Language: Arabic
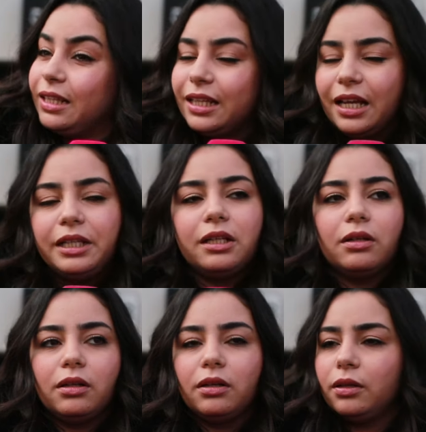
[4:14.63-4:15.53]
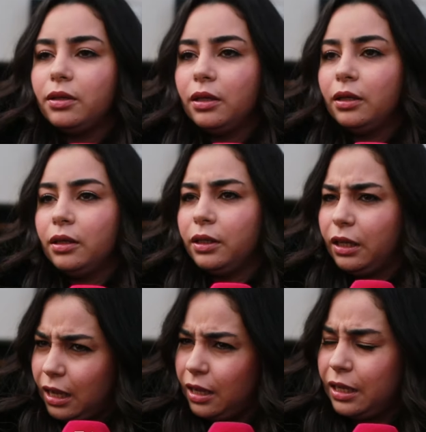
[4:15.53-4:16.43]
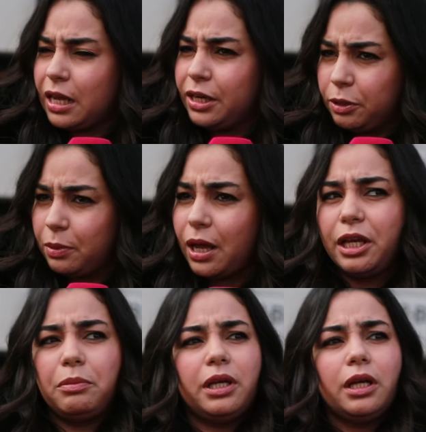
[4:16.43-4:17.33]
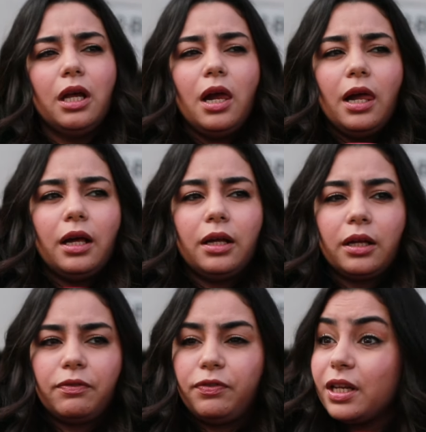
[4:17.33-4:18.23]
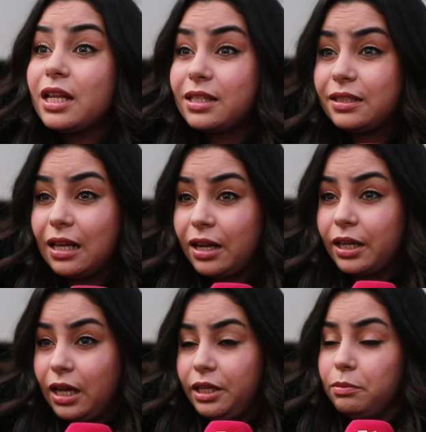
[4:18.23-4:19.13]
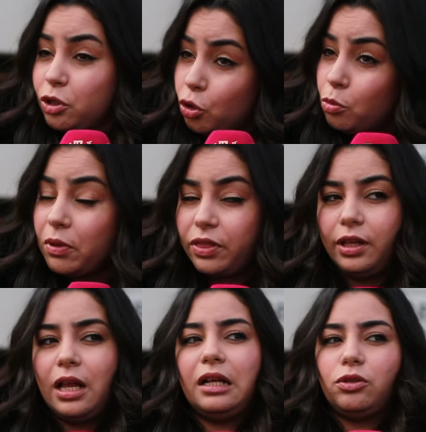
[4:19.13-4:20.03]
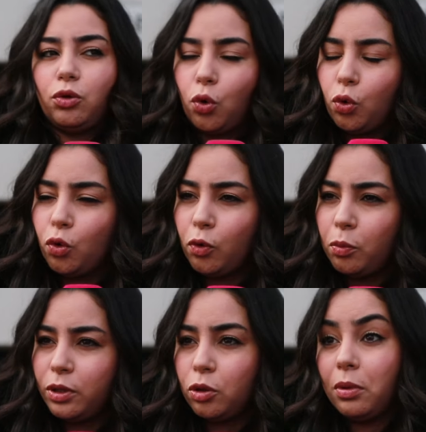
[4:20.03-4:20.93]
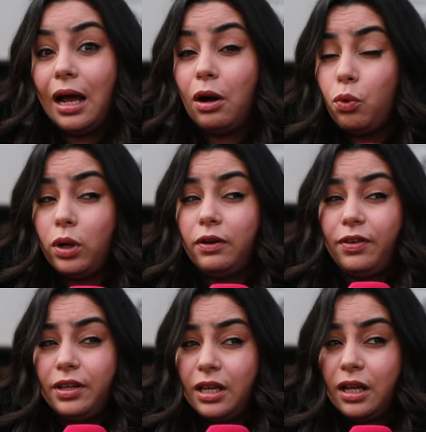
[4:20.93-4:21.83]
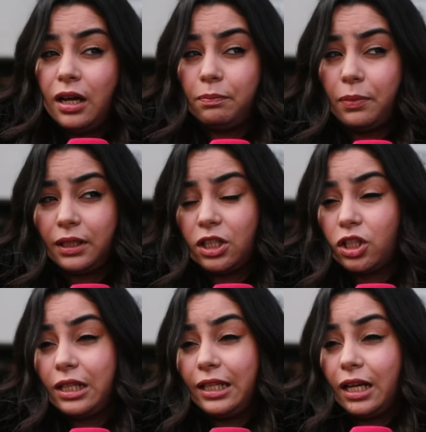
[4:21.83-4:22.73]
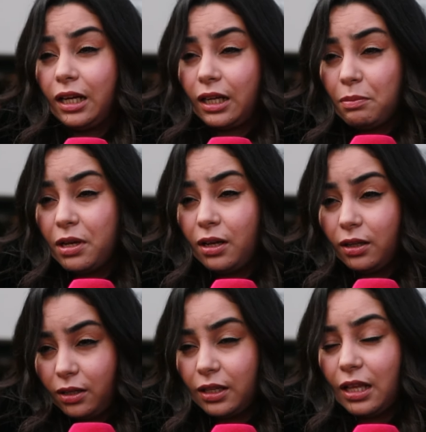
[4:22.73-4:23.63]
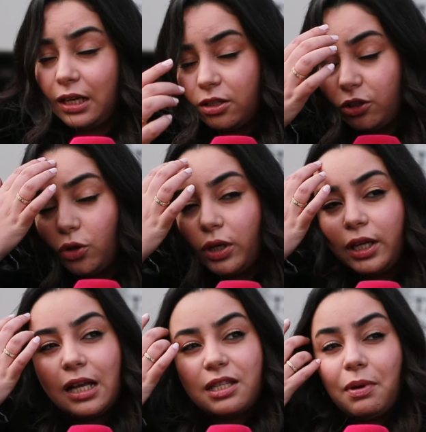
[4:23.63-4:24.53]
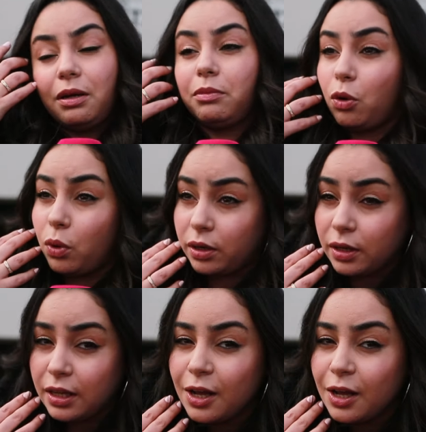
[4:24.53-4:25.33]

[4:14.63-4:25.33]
يعني أه حنان ابراهيمي آه، فنانات كتار يعني منهم ممثلات ومنهم اول فنانه بارطاجت لي كما كذلك ستوري هي اسماء المنور